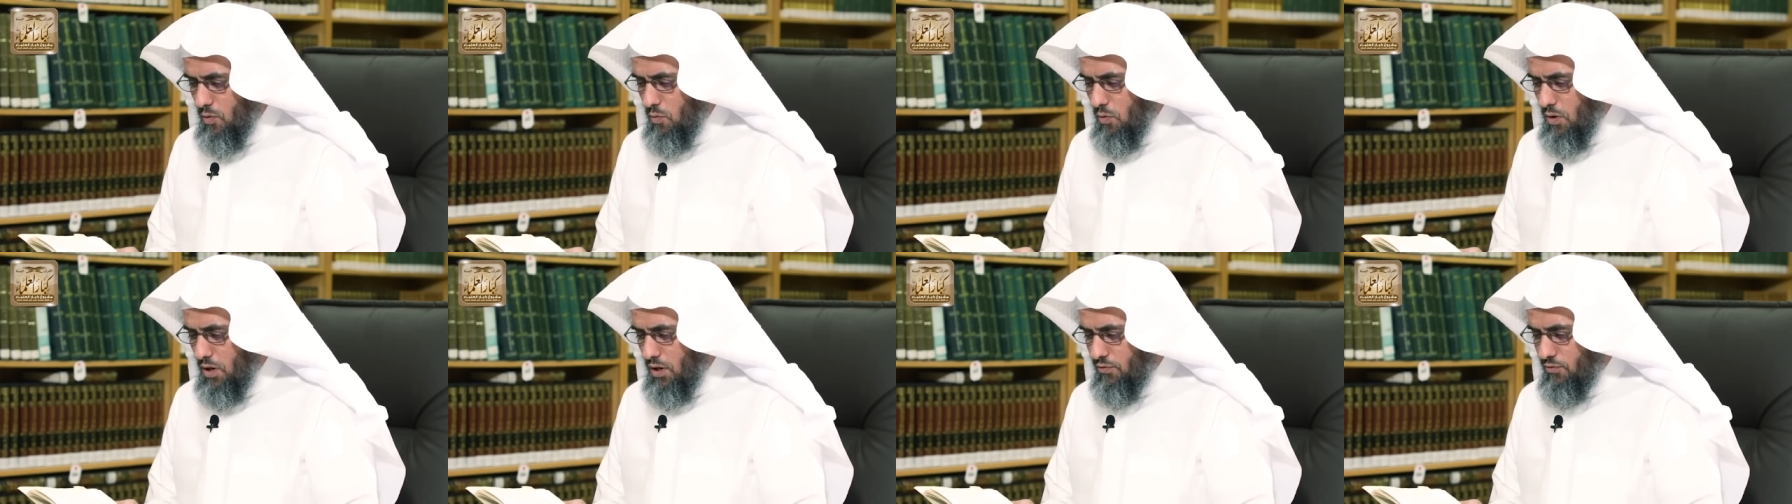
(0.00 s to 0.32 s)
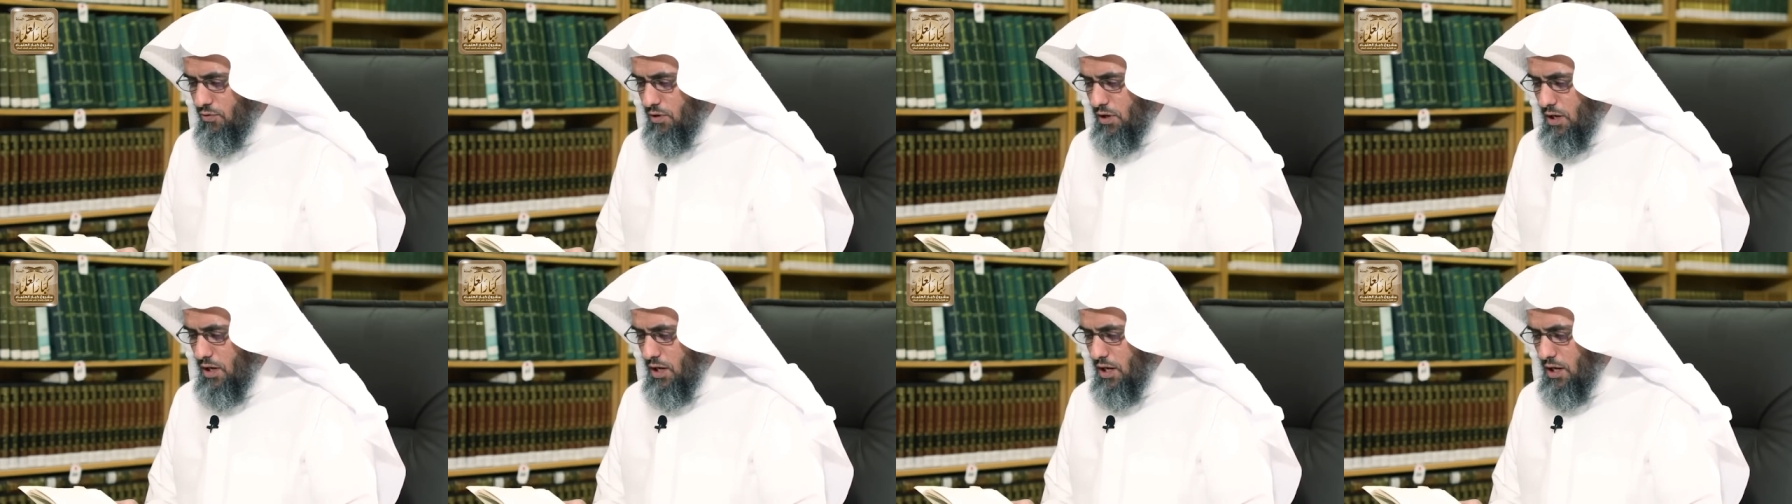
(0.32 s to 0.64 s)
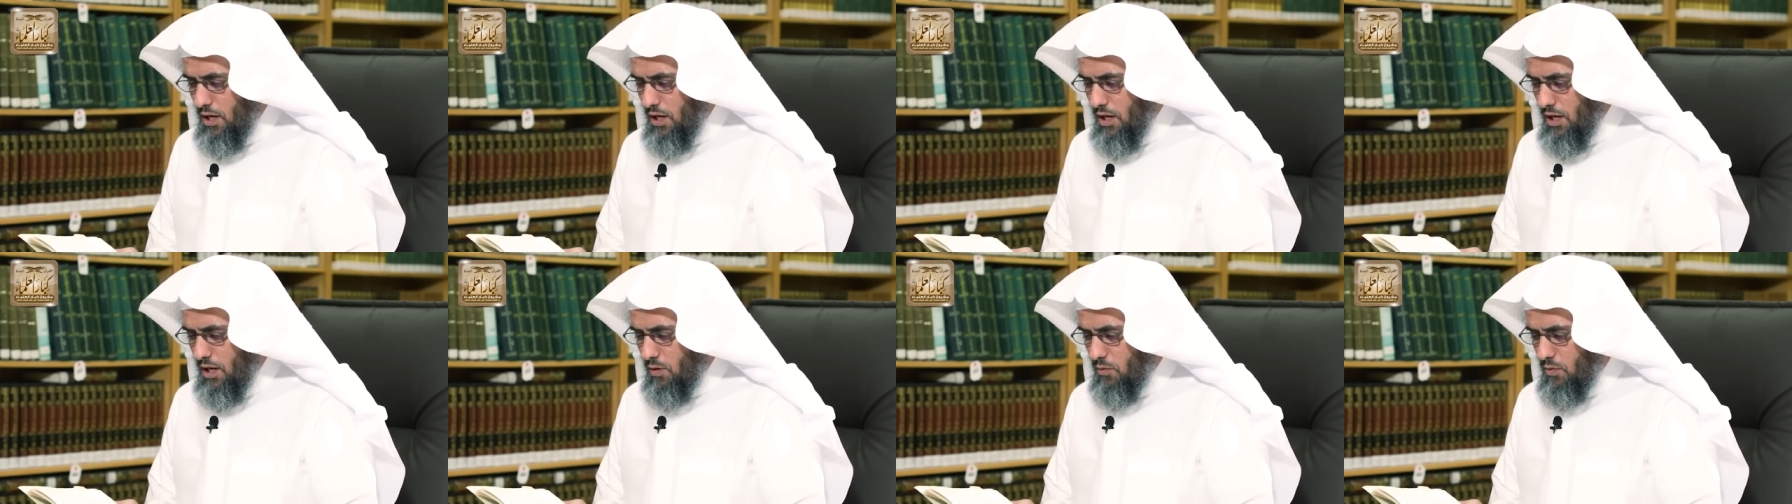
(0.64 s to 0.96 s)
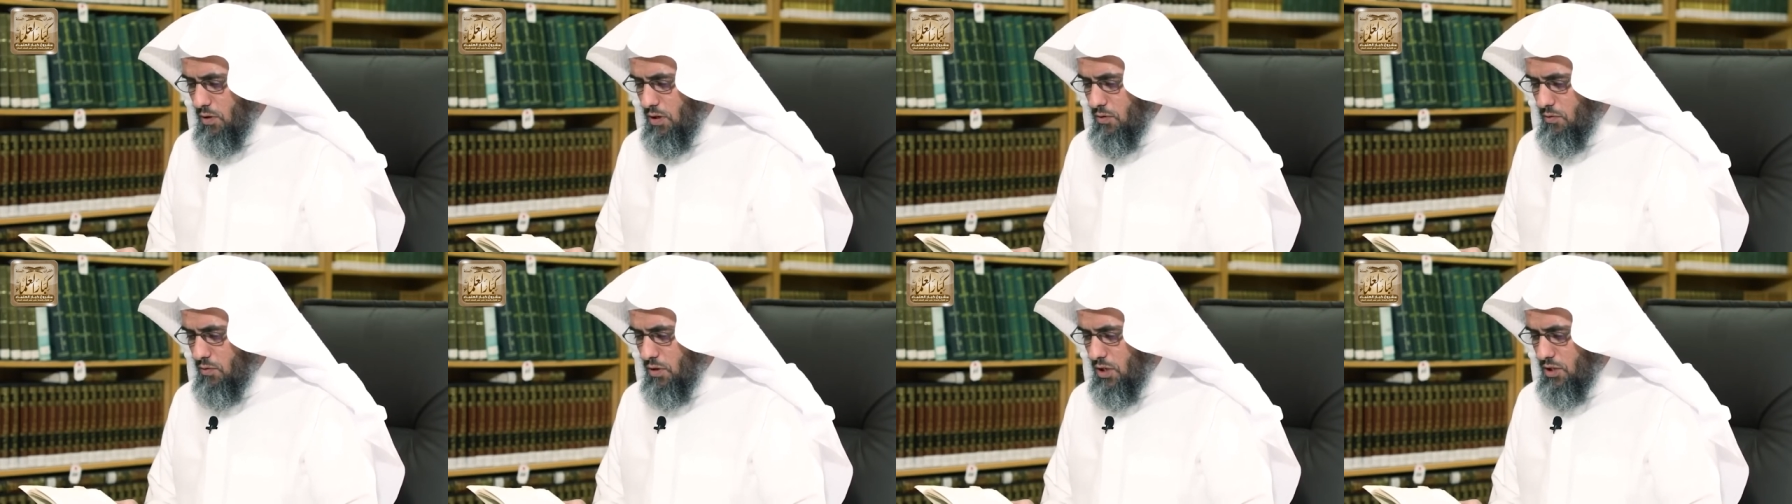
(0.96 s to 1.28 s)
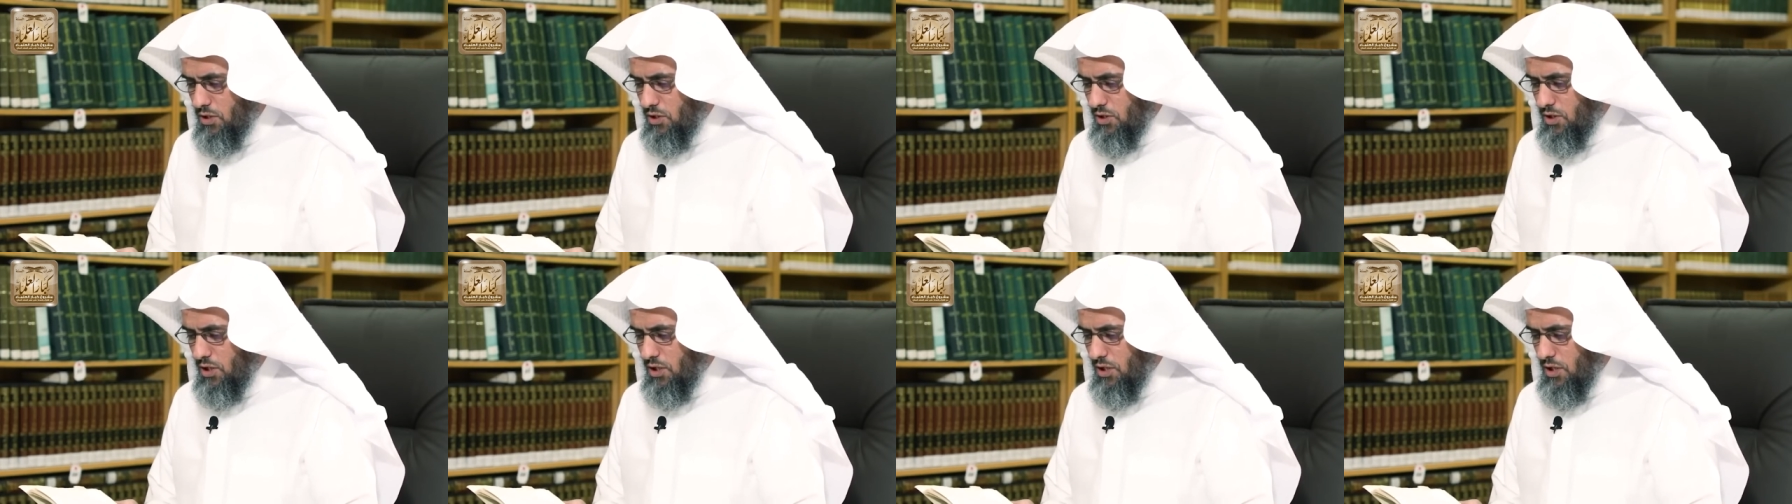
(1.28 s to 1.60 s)
واغفر لنا
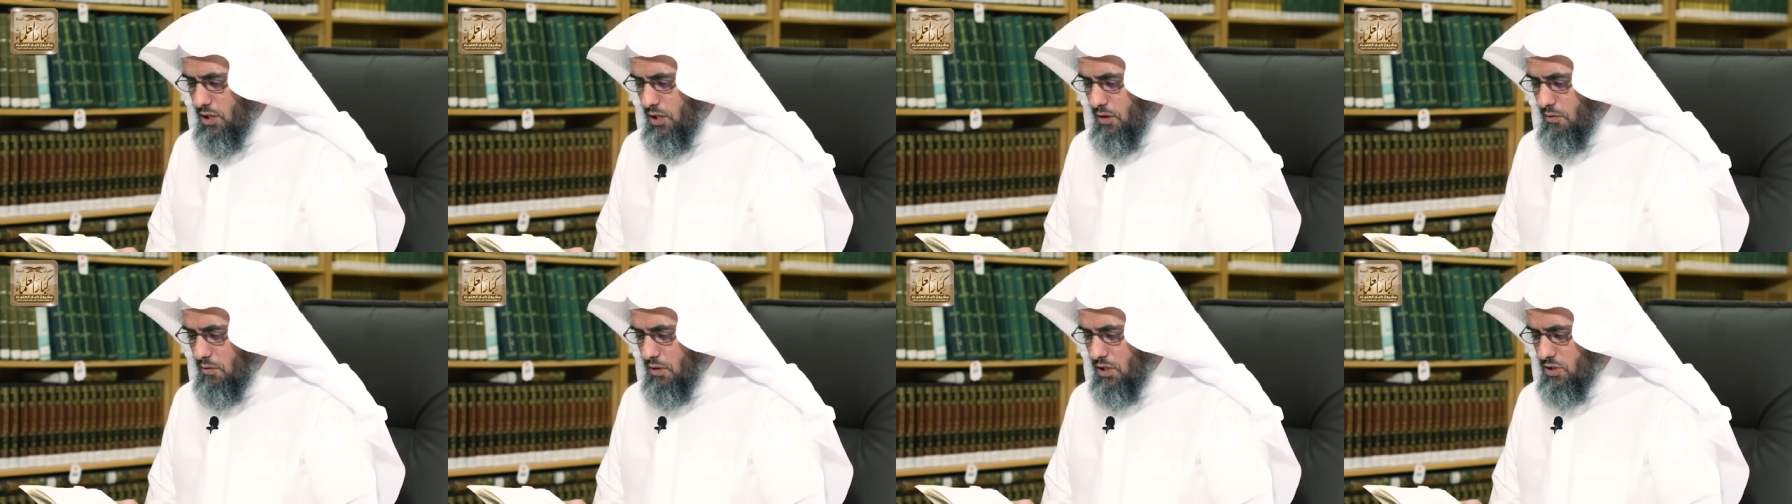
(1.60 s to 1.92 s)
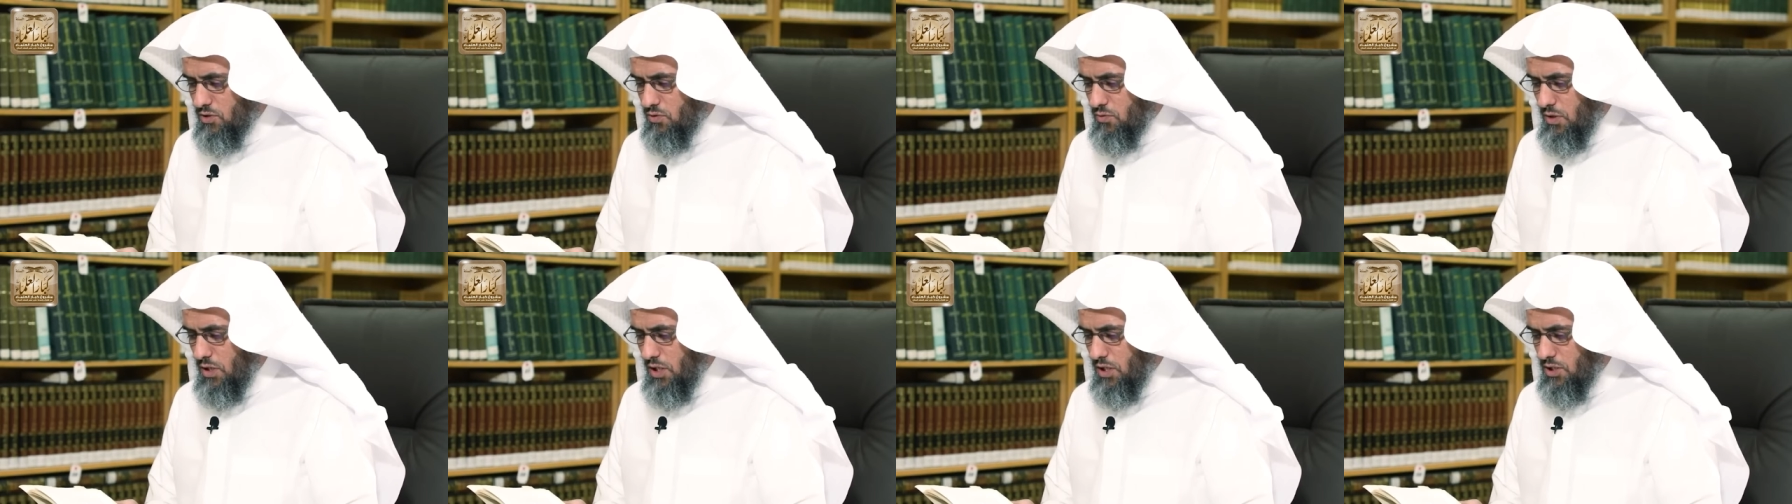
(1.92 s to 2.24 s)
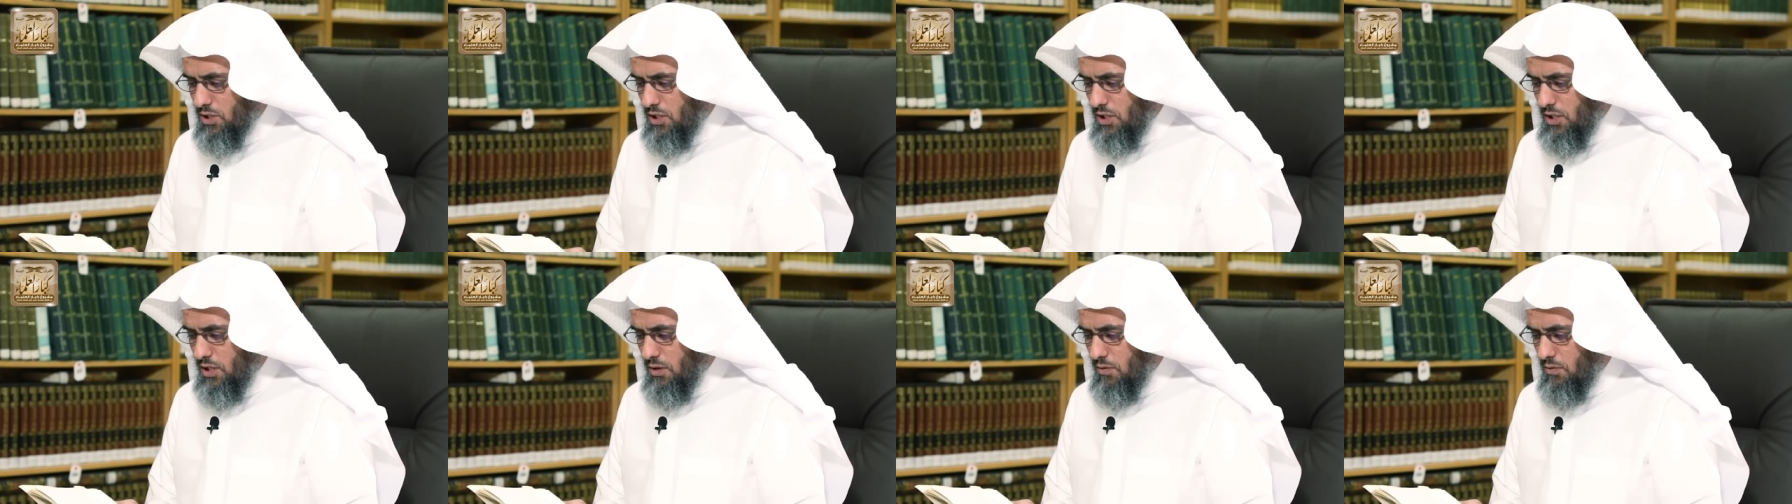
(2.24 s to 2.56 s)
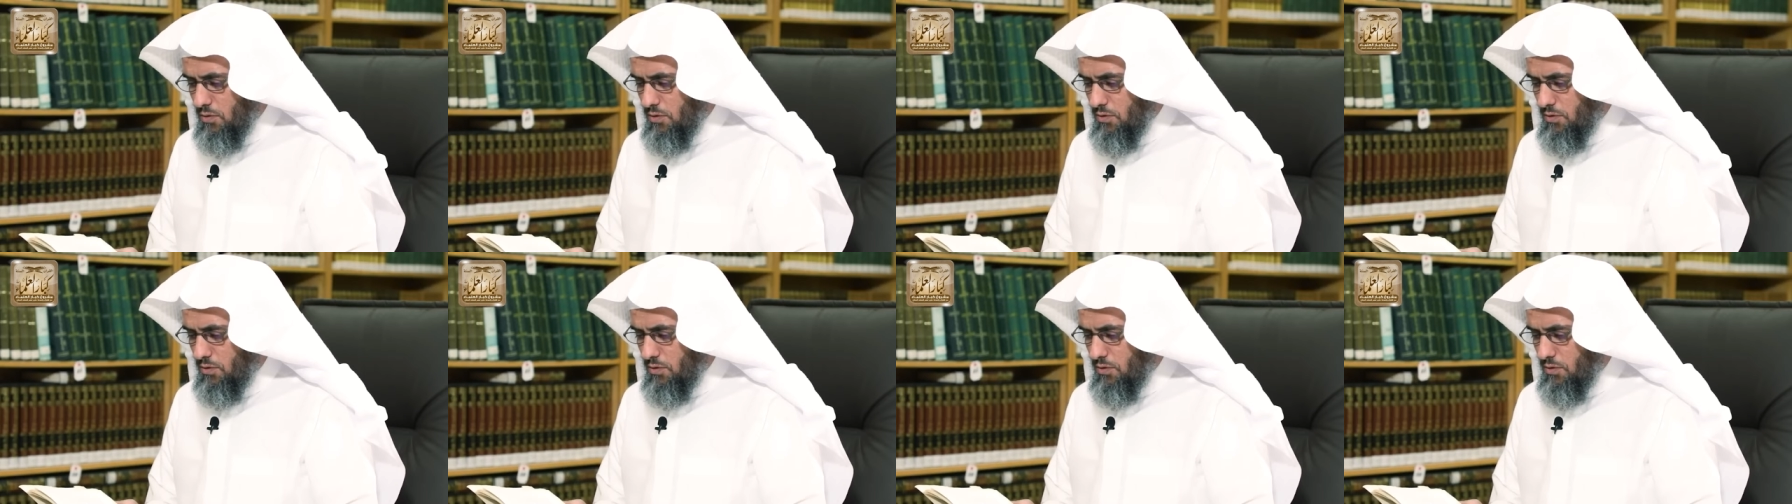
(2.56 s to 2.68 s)
ولوالدينا وازواجنا